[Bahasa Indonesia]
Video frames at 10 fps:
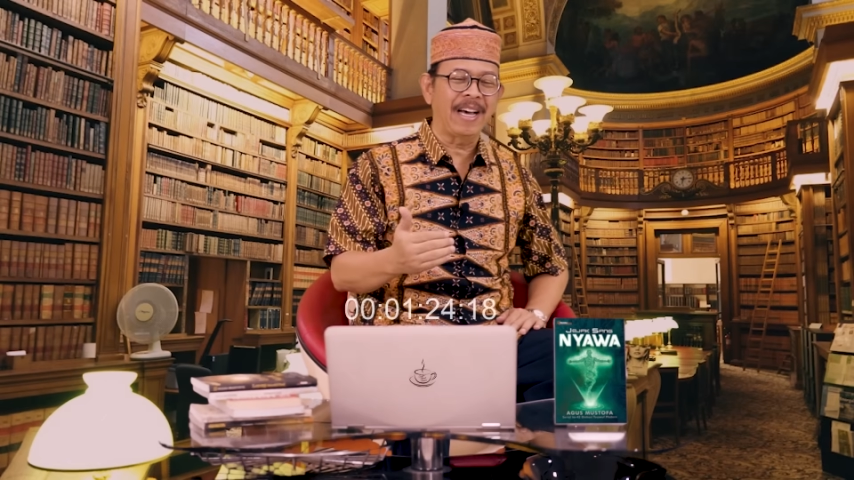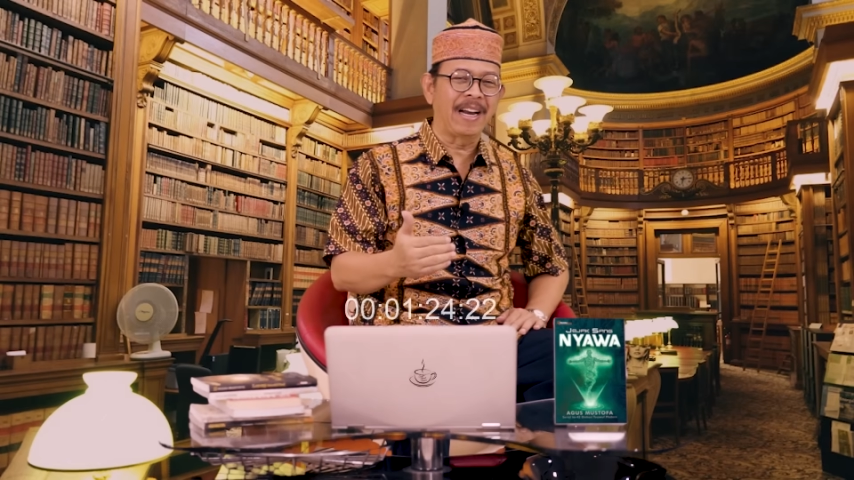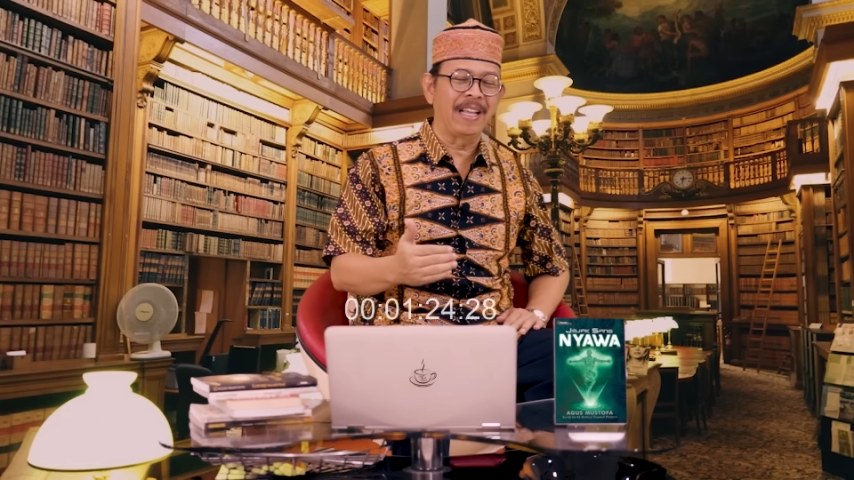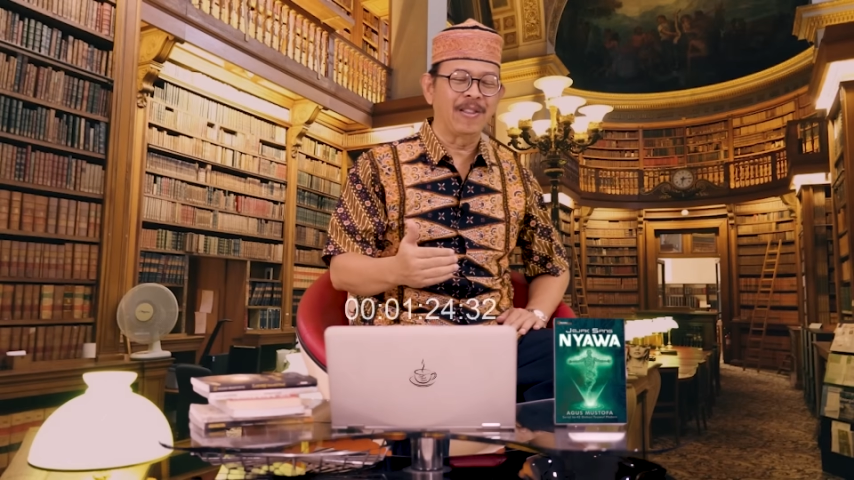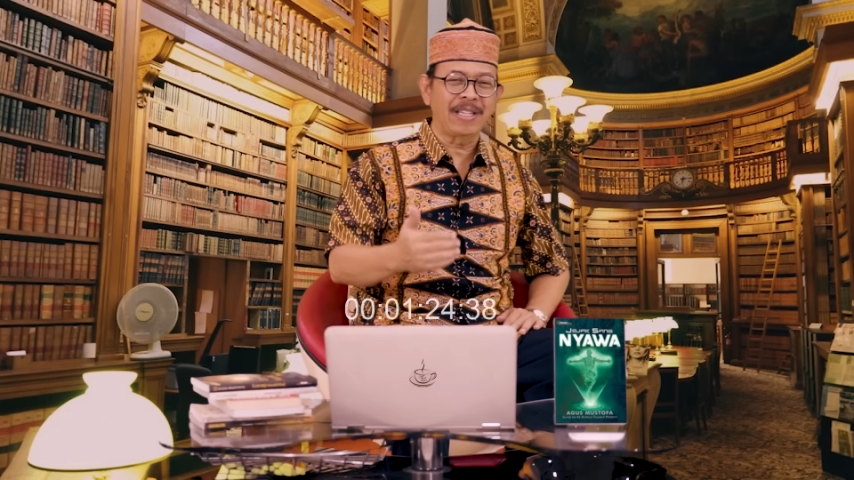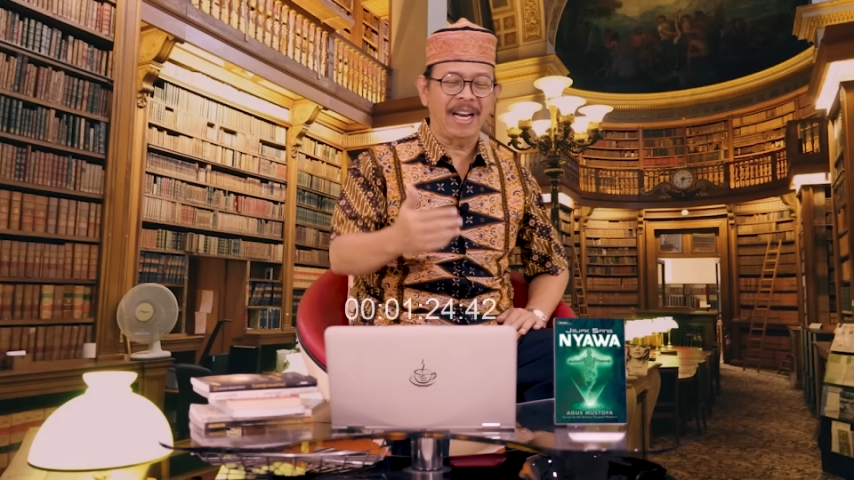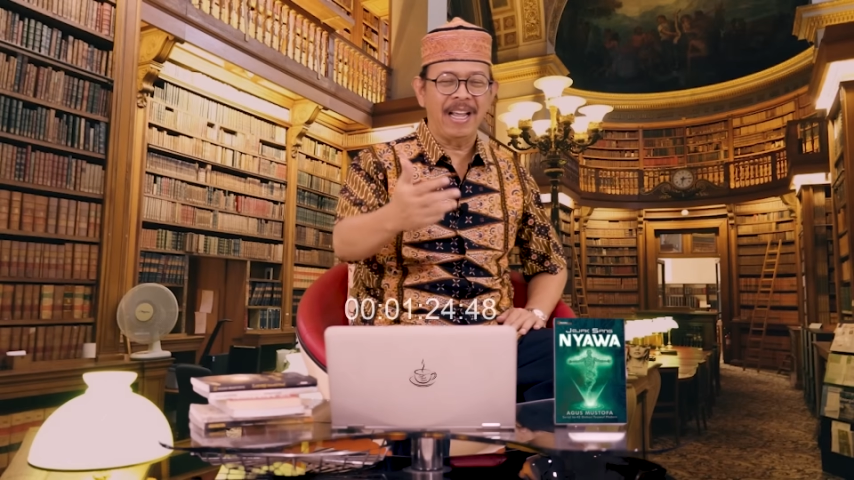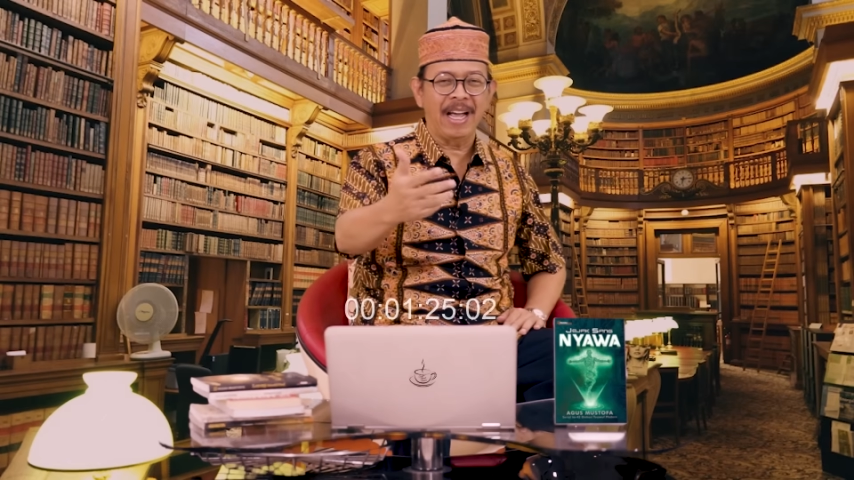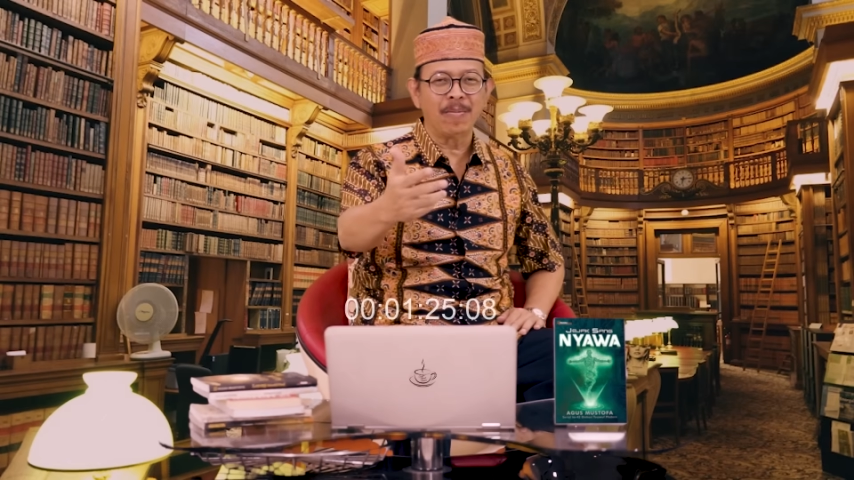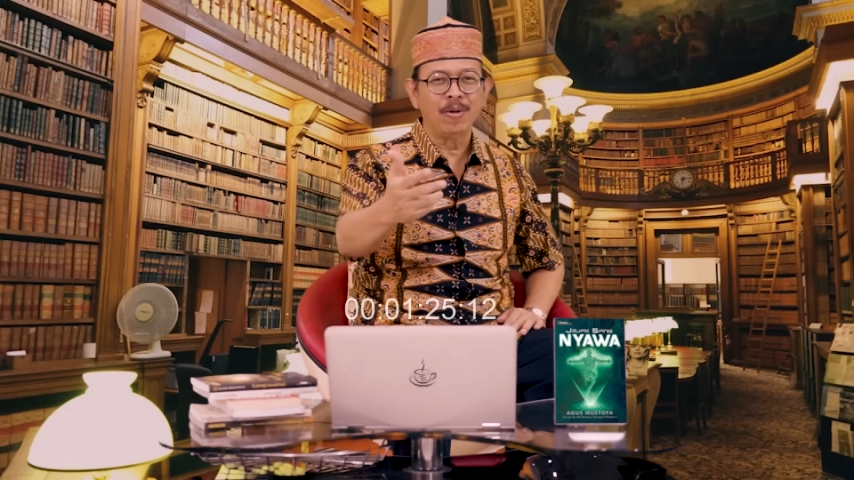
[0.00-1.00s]
karena itu saya
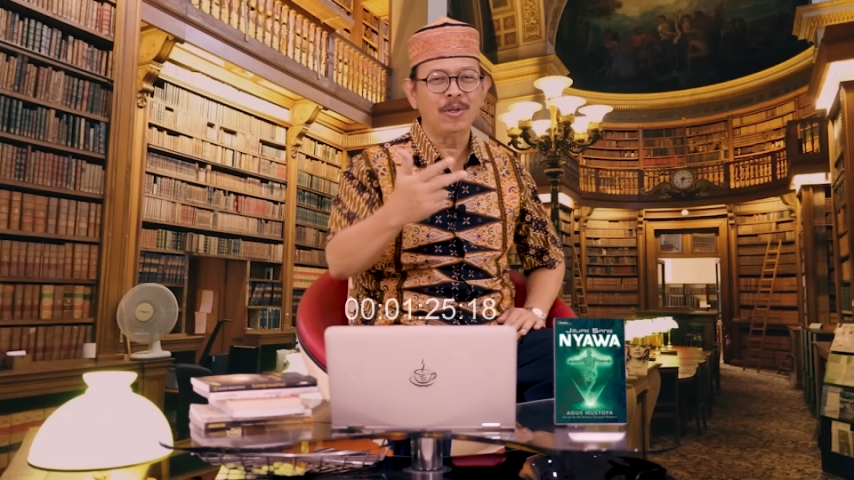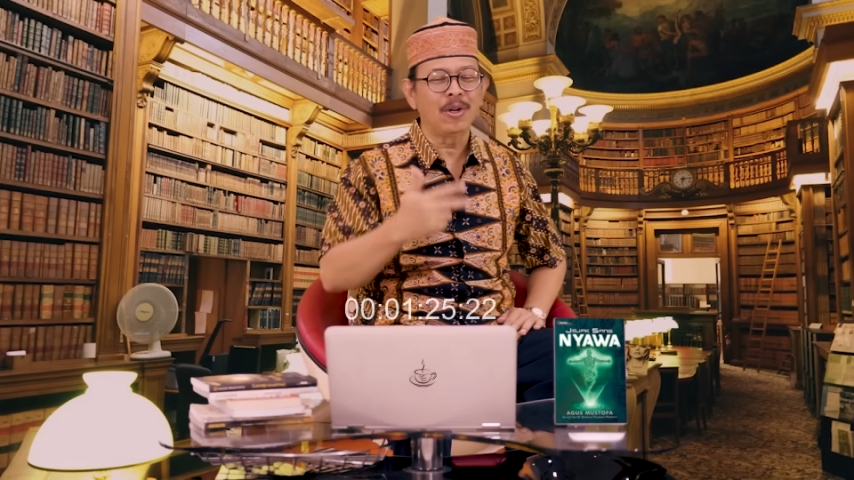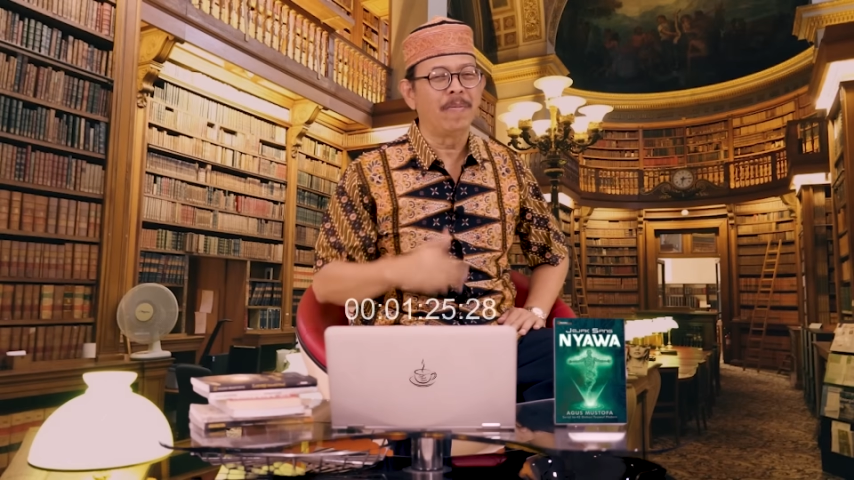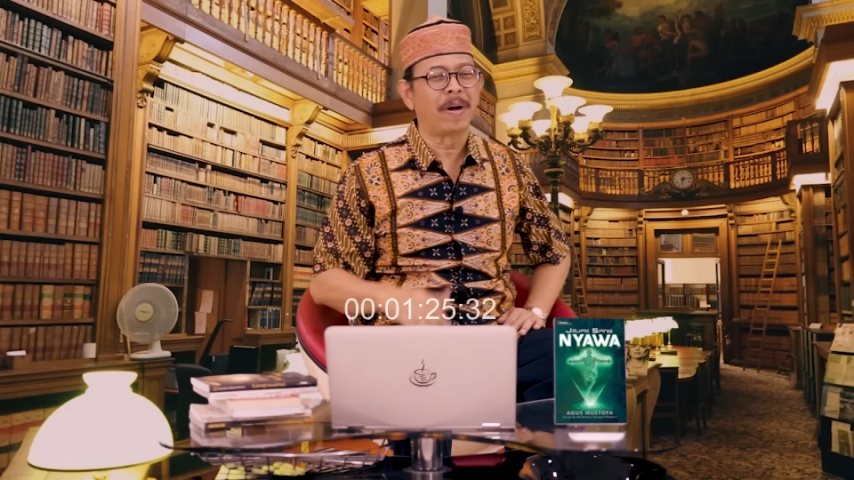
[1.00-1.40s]
lihat muncul